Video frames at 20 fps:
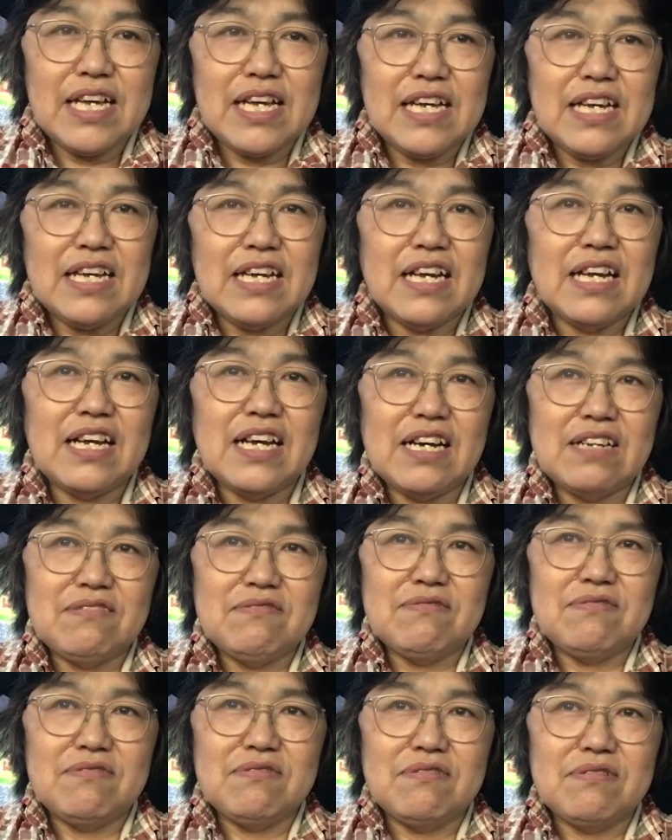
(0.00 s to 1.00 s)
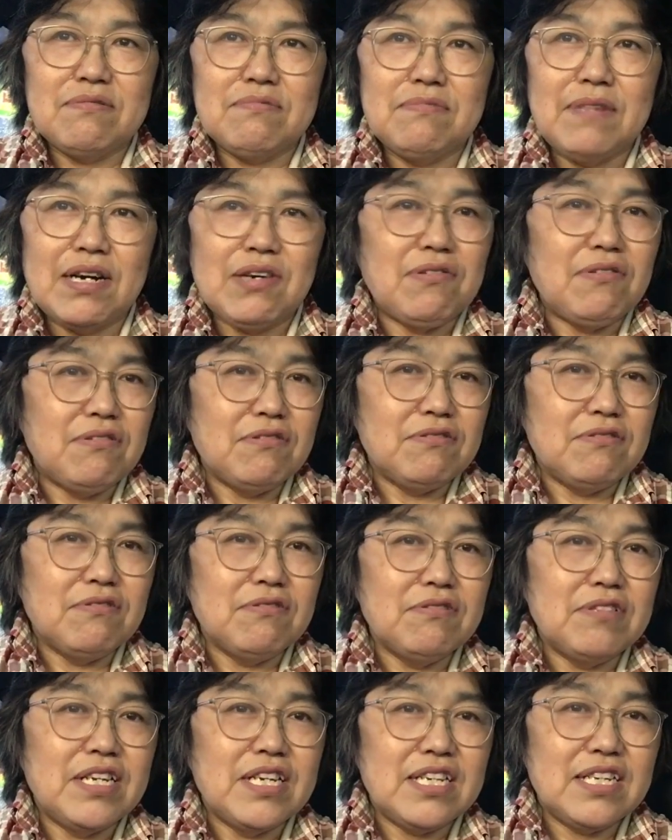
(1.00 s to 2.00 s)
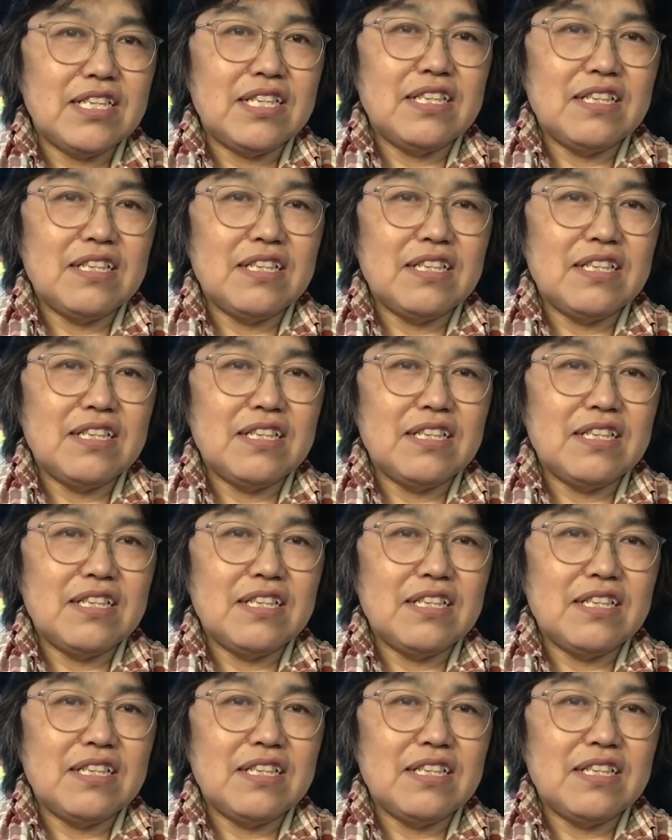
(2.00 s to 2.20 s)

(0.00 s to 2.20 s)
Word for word: あのまあ、行動でき